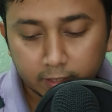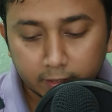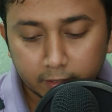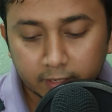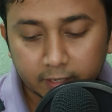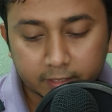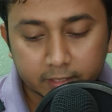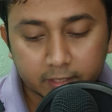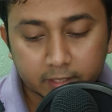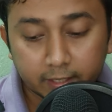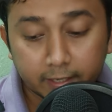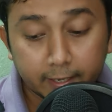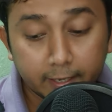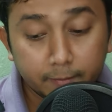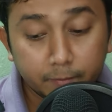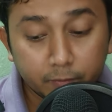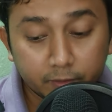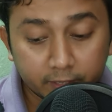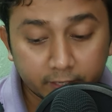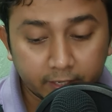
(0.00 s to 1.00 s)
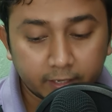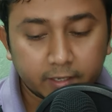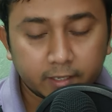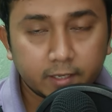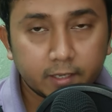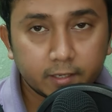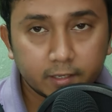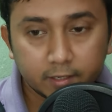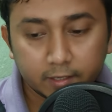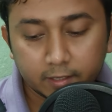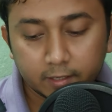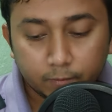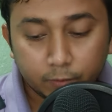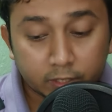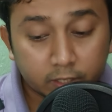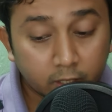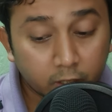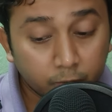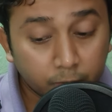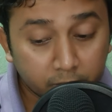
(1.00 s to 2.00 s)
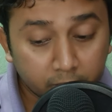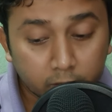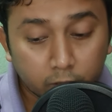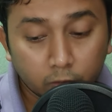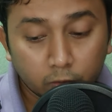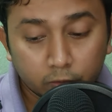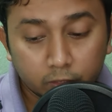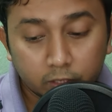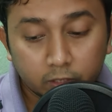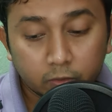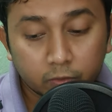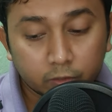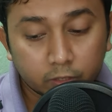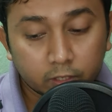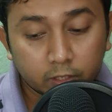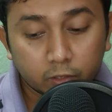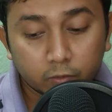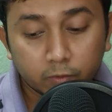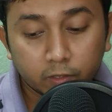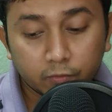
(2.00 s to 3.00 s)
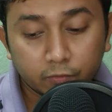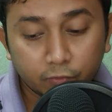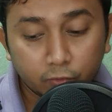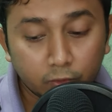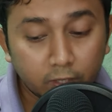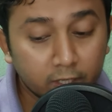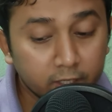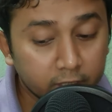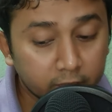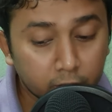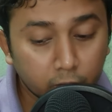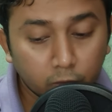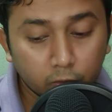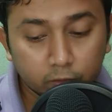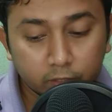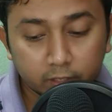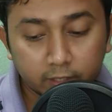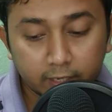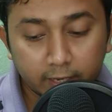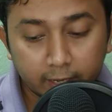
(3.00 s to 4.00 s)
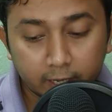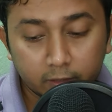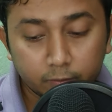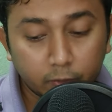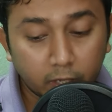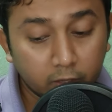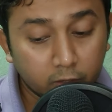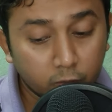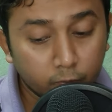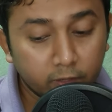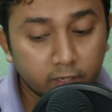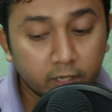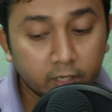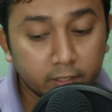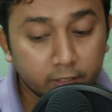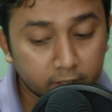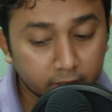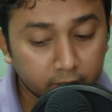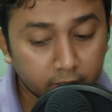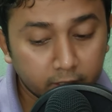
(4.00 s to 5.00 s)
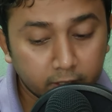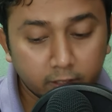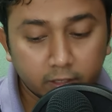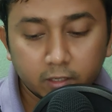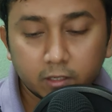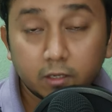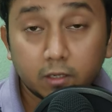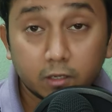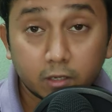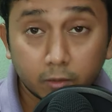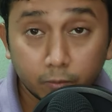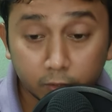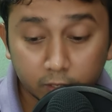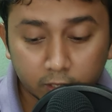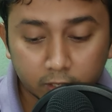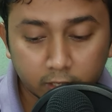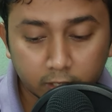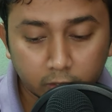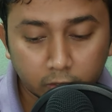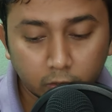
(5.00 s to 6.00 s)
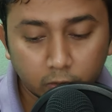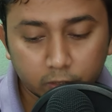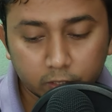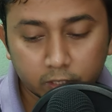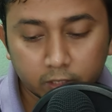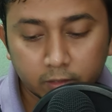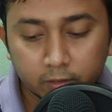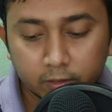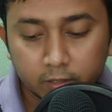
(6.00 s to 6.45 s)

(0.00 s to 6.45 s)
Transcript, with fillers: নেক্সট এম টেক মাস্টার অফ টেকনোলজি হচ্ছে তোমার ফুড অ্যান্ড টেকনোলজি অ্যান্ড বায়োকেমিক্যাল ইঞ্জিনিয়ারিং কম্পিউটার টেকনোলজি